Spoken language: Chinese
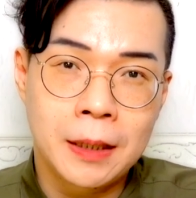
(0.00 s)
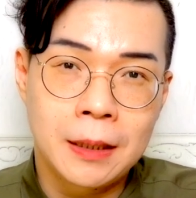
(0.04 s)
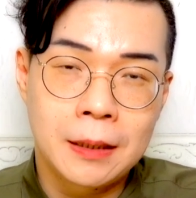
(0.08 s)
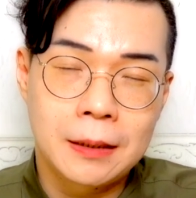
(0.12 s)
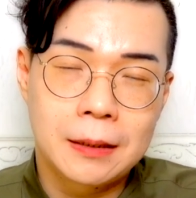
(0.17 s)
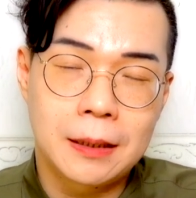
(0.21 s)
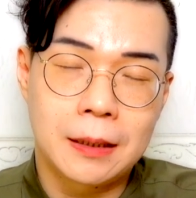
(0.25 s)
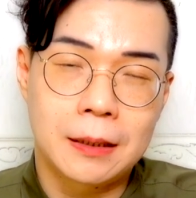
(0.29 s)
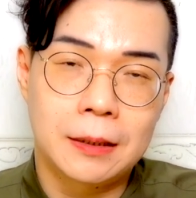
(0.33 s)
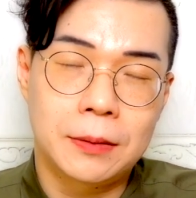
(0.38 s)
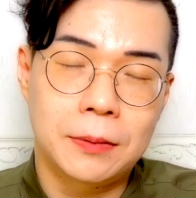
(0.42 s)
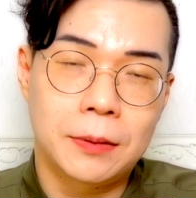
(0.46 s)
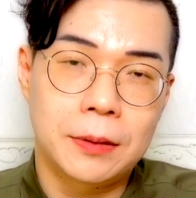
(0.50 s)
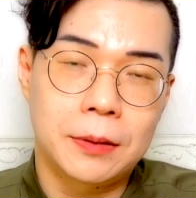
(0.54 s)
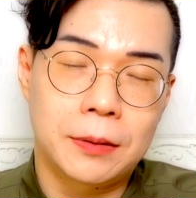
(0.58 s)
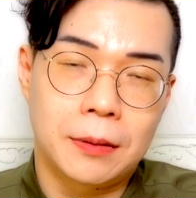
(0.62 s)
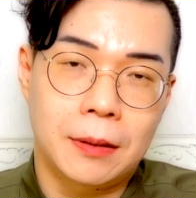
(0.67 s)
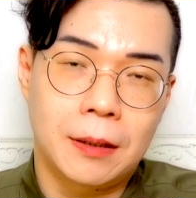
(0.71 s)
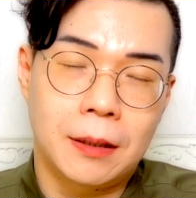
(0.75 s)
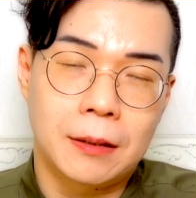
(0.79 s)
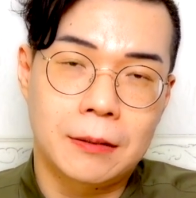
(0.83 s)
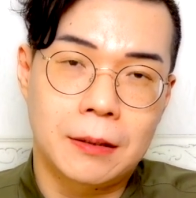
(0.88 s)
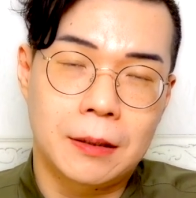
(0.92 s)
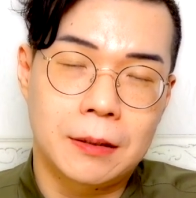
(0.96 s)
在四月九
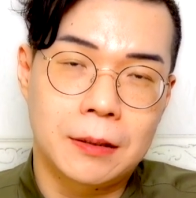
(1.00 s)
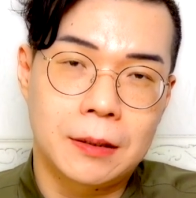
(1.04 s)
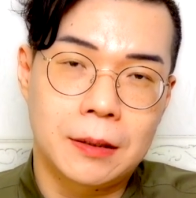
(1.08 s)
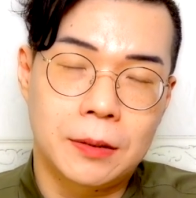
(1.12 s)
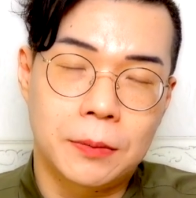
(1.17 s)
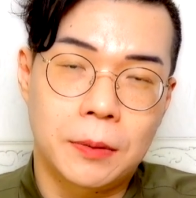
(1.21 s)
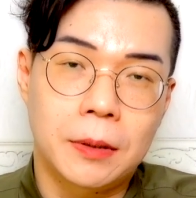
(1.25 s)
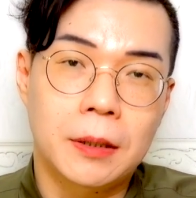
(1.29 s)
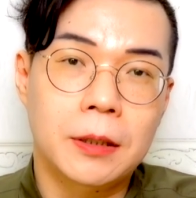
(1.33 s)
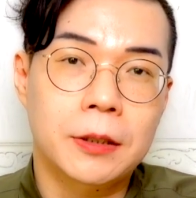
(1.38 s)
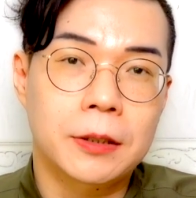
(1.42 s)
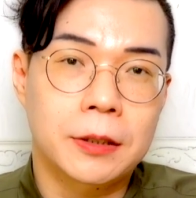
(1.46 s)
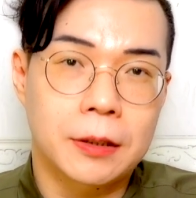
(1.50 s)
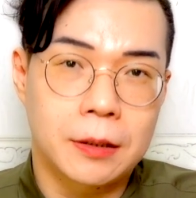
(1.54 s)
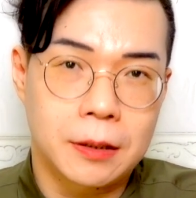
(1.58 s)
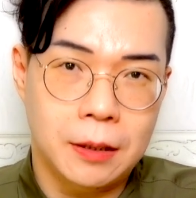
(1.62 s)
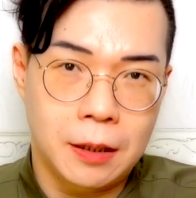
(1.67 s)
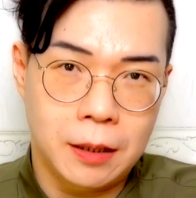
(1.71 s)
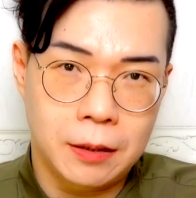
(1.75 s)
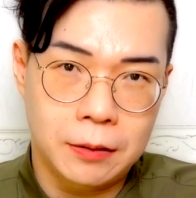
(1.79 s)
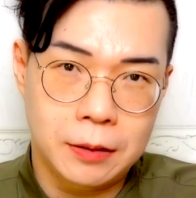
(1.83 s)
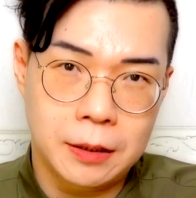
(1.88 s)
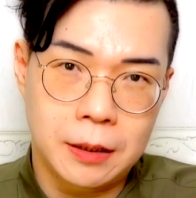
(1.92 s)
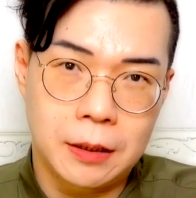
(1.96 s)
号到四月二十二
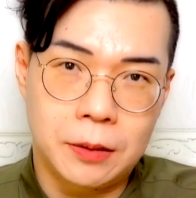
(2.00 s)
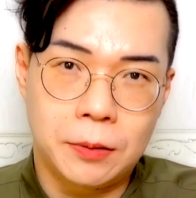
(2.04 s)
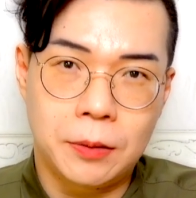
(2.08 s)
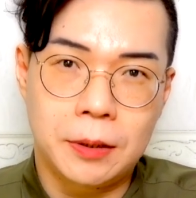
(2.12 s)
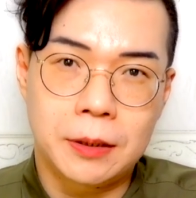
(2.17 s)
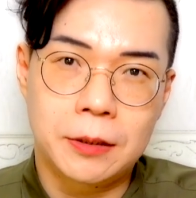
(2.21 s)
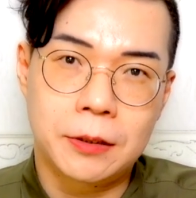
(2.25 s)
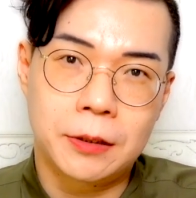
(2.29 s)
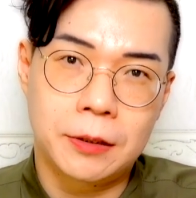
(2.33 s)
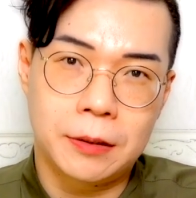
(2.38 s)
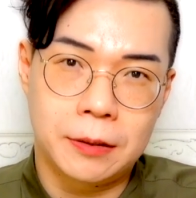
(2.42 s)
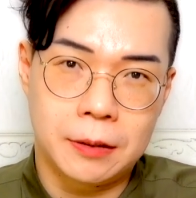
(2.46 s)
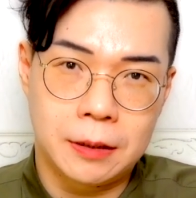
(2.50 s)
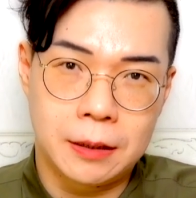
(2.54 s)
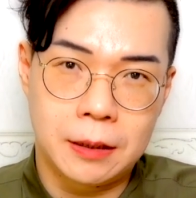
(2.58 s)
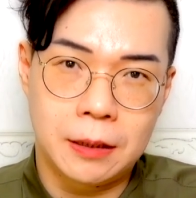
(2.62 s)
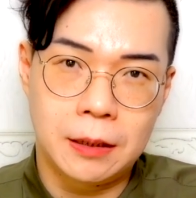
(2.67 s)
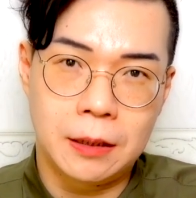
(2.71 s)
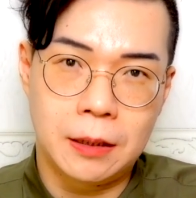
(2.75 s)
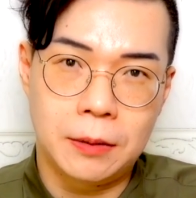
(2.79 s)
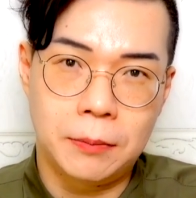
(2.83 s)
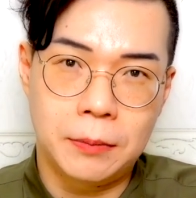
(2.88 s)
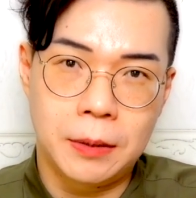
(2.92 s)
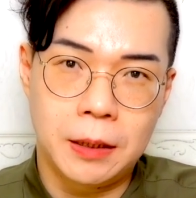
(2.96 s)
号这一段时
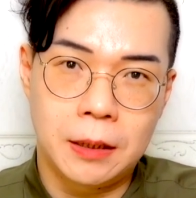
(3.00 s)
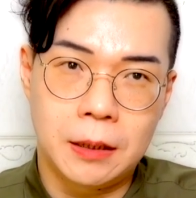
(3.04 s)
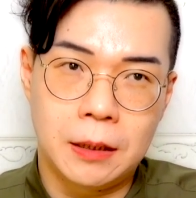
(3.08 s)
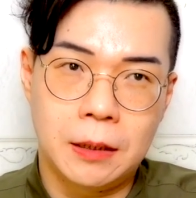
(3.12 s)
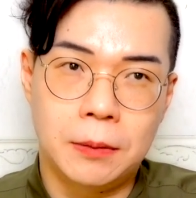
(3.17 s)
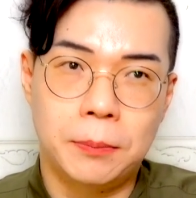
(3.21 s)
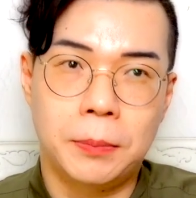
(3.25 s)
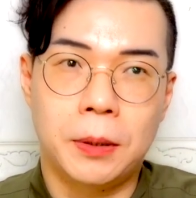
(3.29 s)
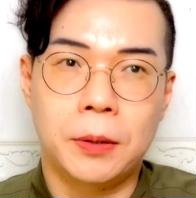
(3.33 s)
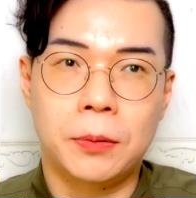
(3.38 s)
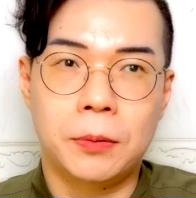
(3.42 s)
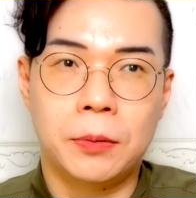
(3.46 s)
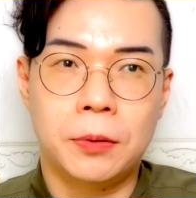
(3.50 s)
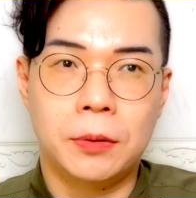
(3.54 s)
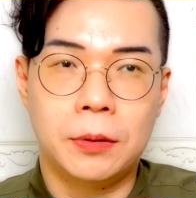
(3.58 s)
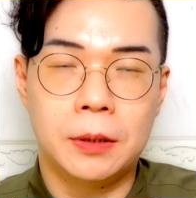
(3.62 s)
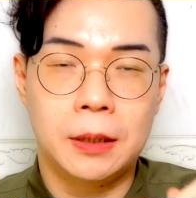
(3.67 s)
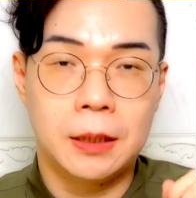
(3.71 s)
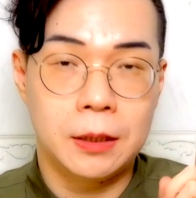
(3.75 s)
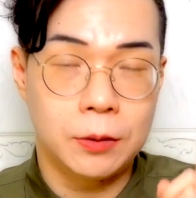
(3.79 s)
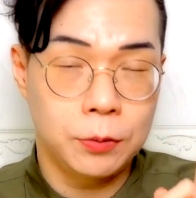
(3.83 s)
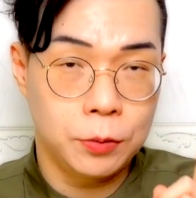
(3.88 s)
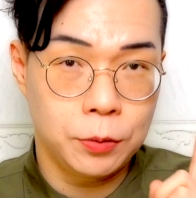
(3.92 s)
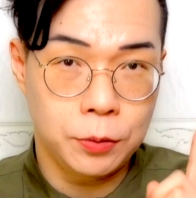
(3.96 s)
间里面呢，包括
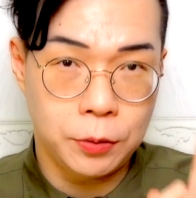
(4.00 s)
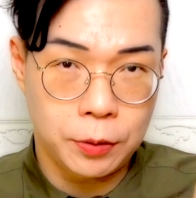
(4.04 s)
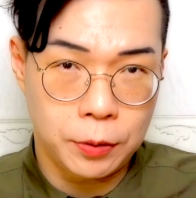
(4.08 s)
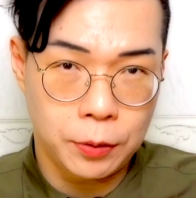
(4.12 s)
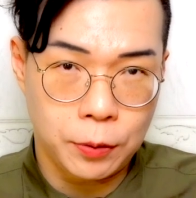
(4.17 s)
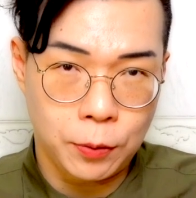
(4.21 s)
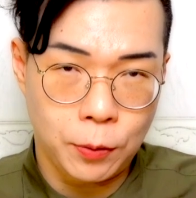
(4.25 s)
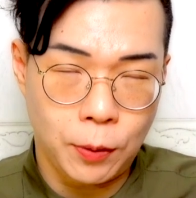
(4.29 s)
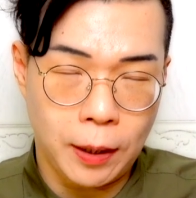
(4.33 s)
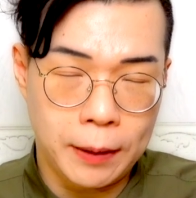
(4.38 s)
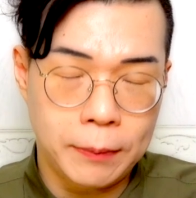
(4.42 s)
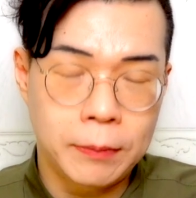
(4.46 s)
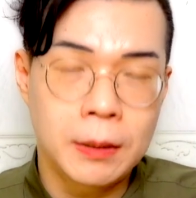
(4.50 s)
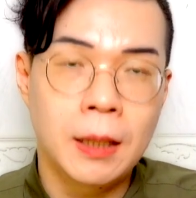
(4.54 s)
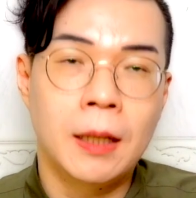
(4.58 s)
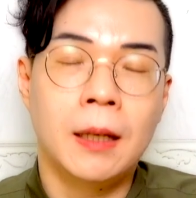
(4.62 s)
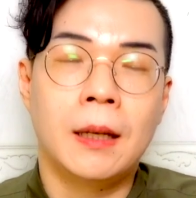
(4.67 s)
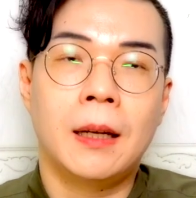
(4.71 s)
心血管、